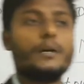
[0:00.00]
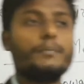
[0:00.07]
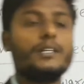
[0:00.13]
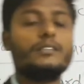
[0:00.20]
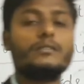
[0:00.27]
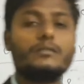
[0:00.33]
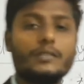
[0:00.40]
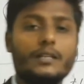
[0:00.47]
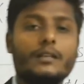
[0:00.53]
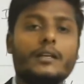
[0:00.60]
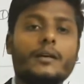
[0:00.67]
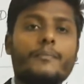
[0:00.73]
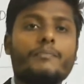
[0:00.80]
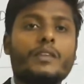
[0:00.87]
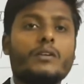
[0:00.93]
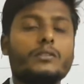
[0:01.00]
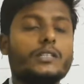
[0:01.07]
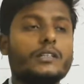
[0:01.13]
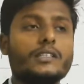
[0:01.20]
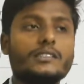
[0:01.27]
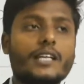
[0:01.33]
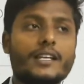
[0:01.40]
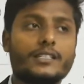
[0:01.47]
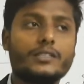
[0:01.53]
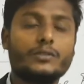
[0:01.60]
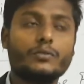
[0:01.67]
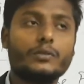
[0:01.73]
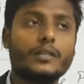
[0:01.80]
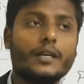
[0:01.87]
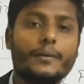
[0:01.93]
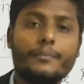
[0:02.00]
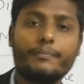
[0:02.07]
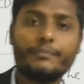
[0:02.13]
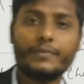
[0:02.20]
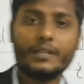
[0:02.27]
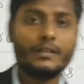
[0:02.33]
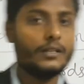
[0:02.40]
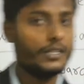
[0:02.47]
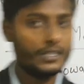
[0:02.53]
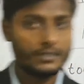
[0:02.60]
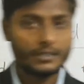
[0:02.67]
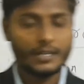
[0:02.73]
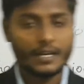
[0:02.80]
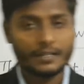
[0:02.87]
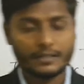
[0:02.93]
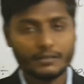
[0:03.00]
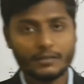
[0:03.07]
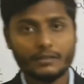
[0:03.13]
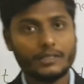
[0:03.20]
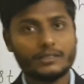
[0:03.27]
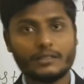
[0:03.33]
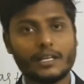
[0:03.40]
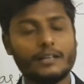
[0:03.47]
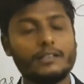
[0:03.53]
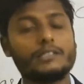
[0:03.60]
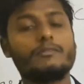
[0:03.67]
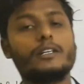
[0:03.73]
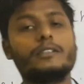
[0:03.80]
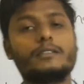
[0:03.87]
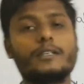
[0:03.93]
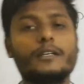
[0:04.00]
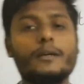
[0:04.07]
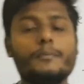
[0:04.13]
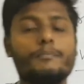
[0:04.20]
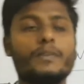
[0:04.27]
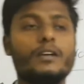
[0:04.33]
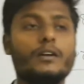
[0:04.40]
अपना सन है सन किस डायरेक्शन से उगता है ईस्ट डायरेक्शन ईस्ट ईस्ट वाले से है ना